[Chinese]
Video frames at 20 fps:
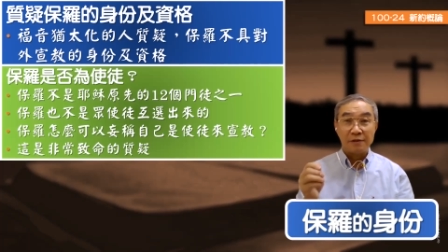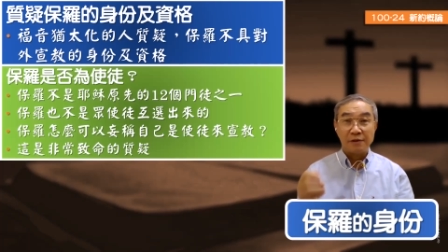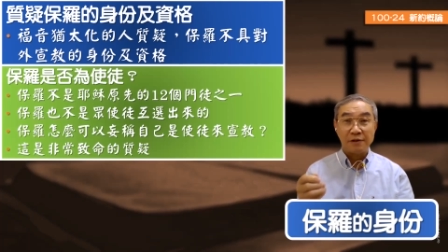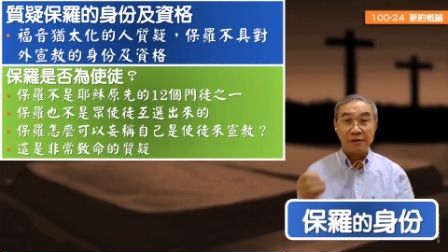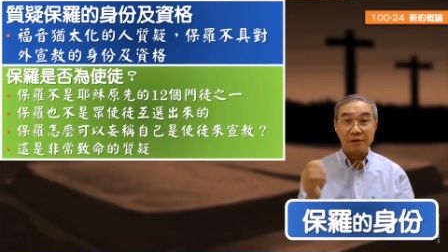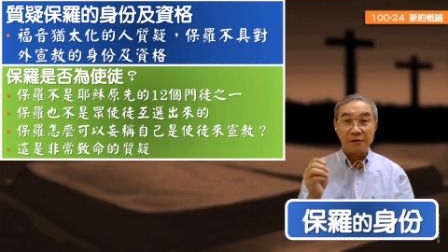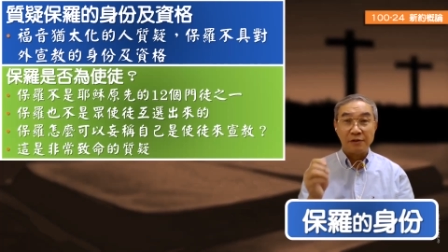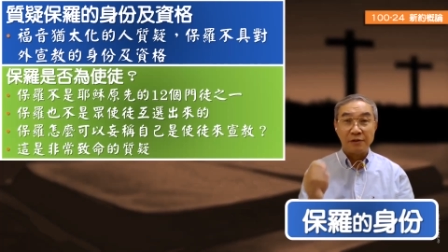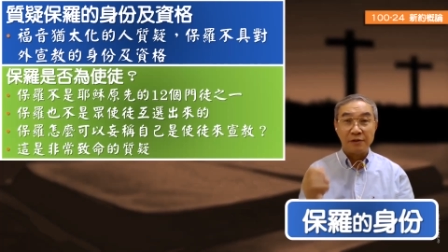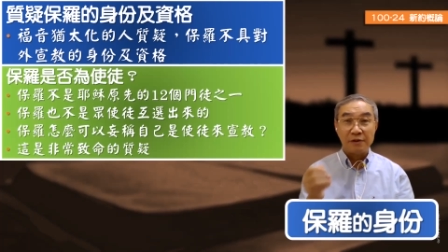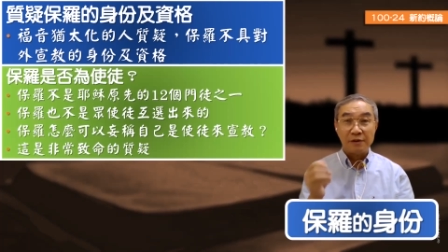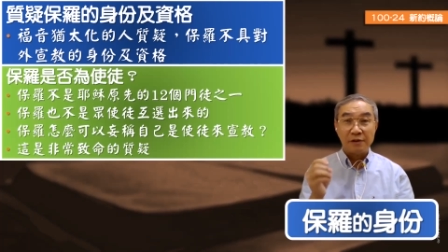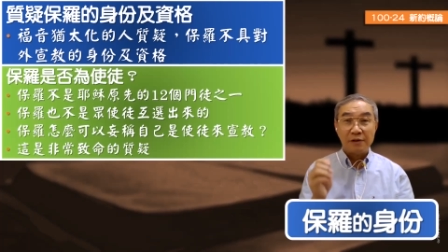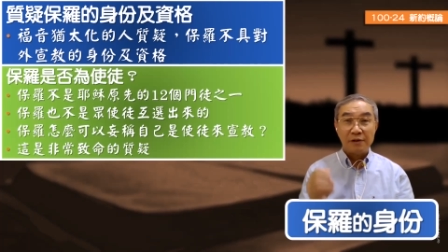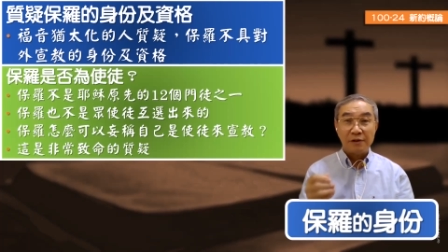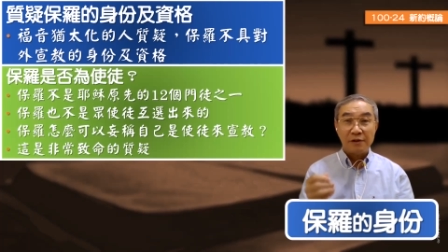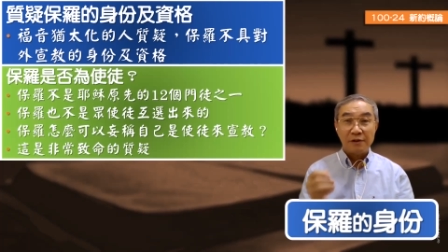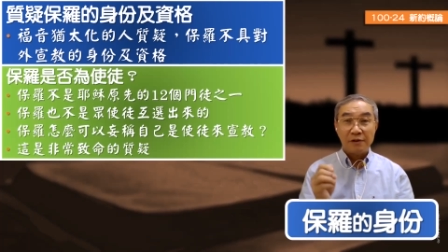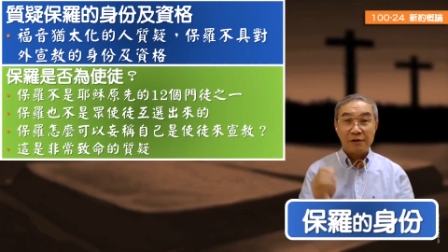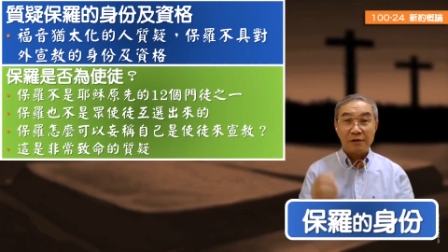就。
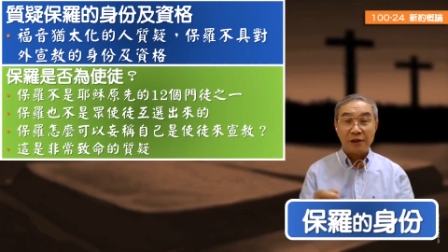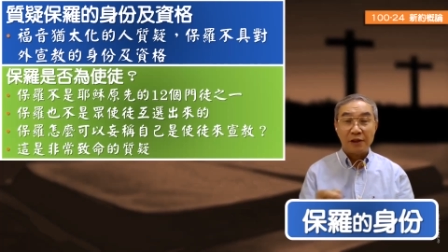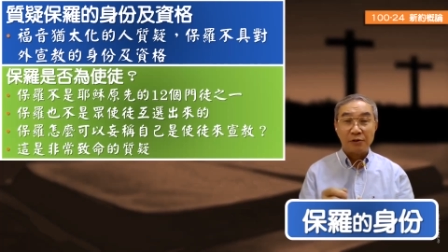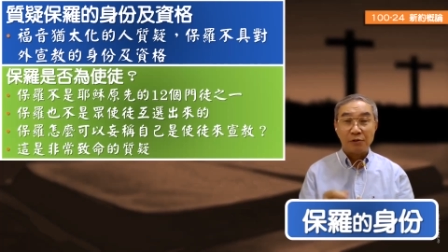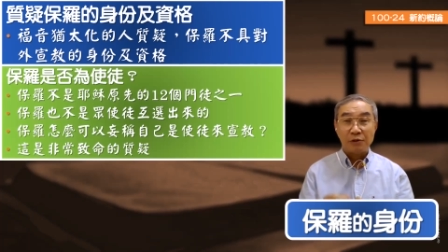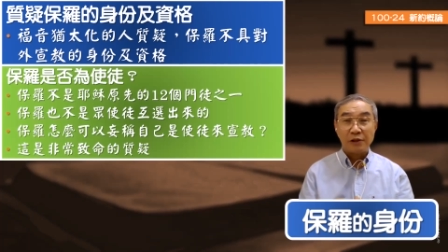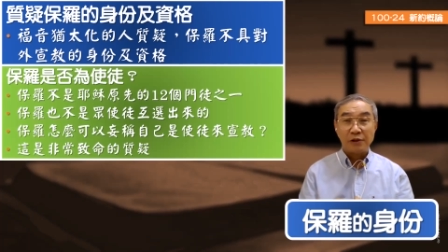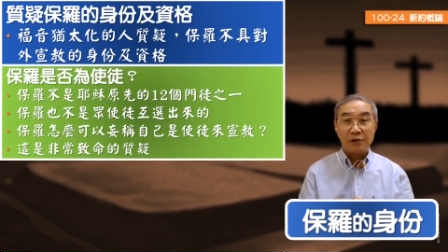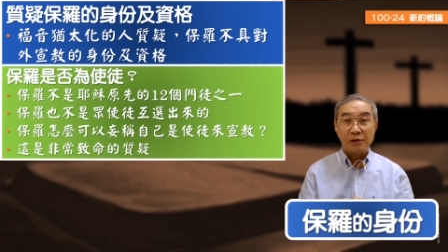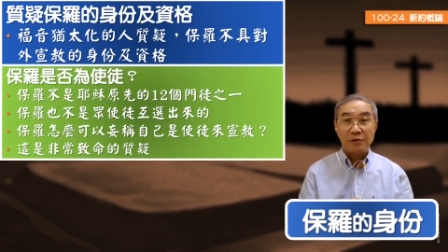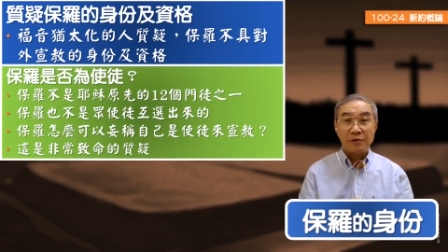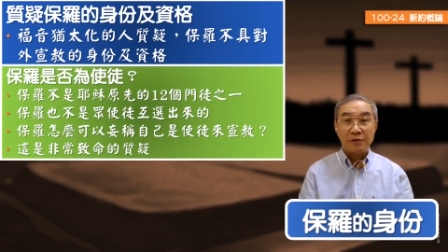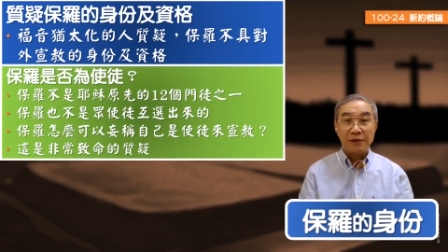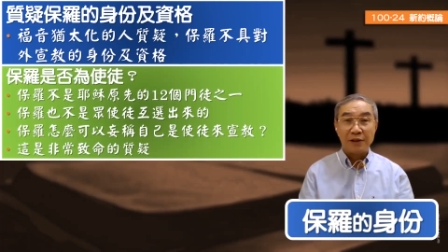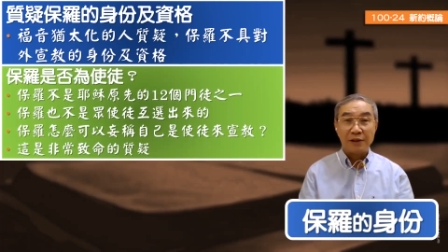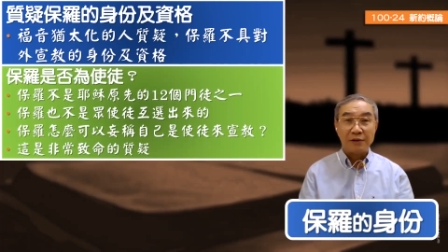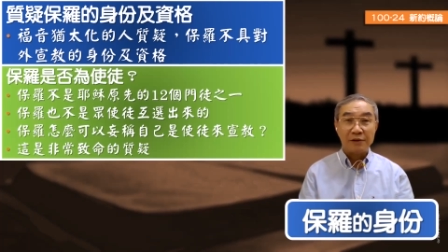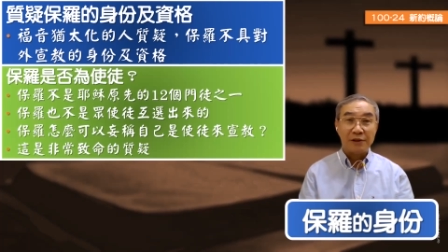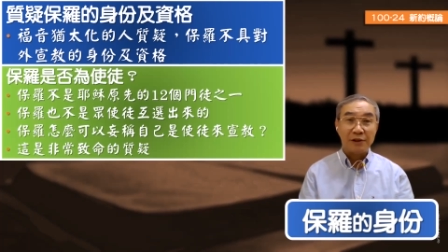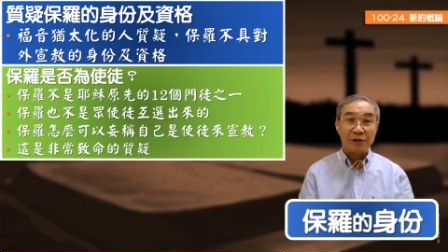啊，抓阄
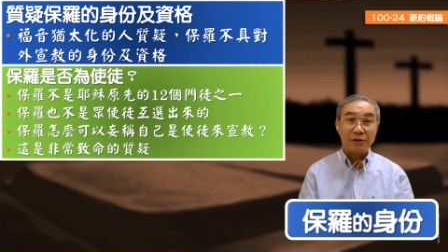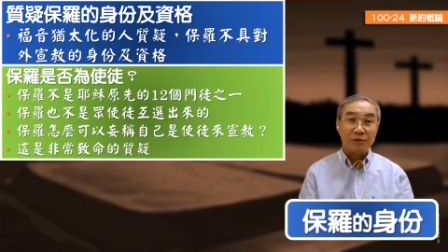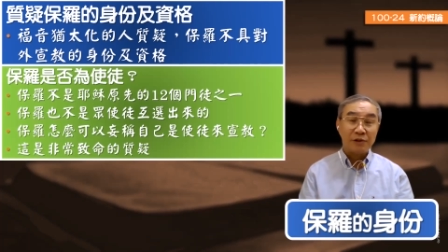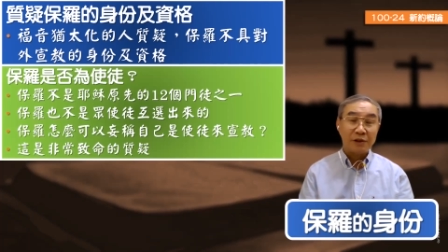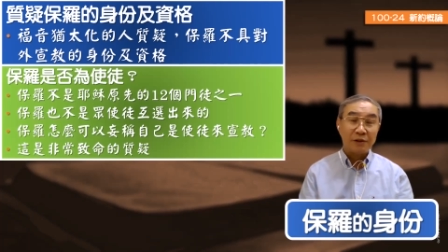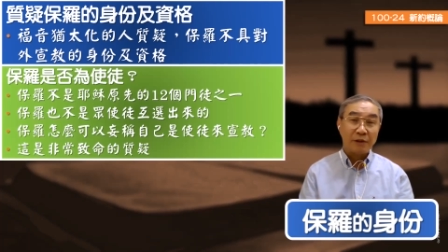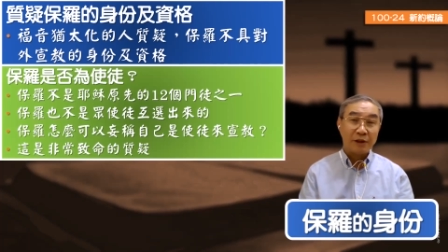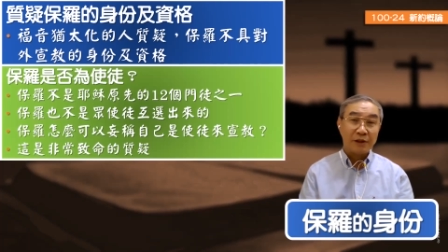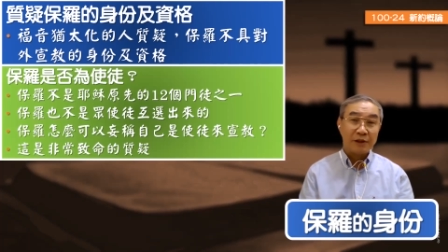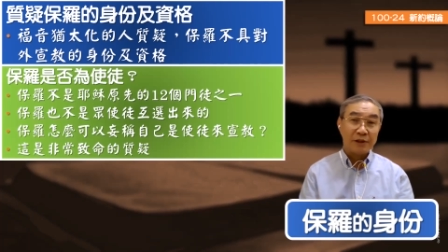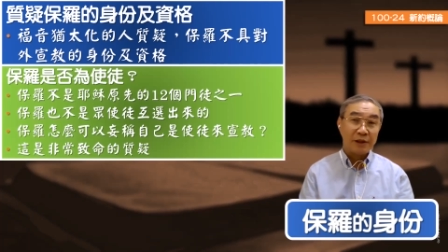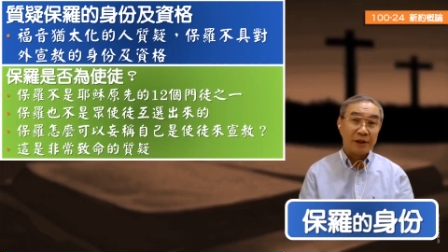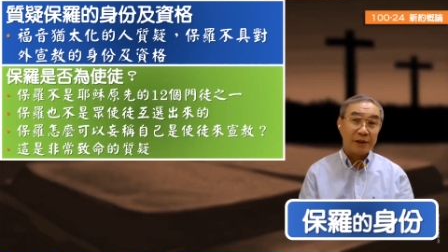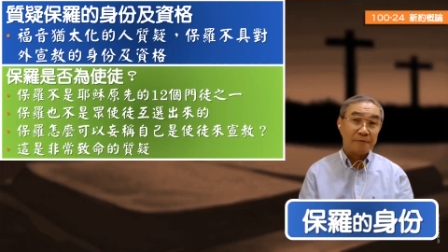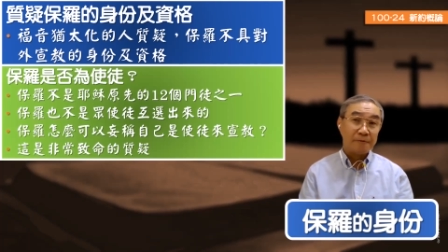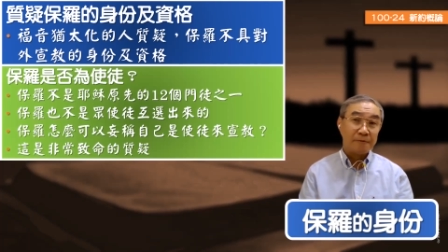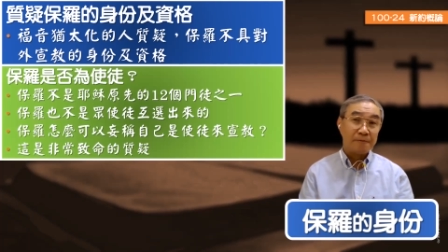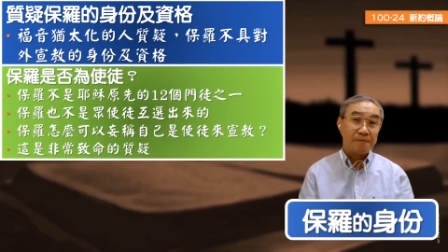然后献出了马基亚，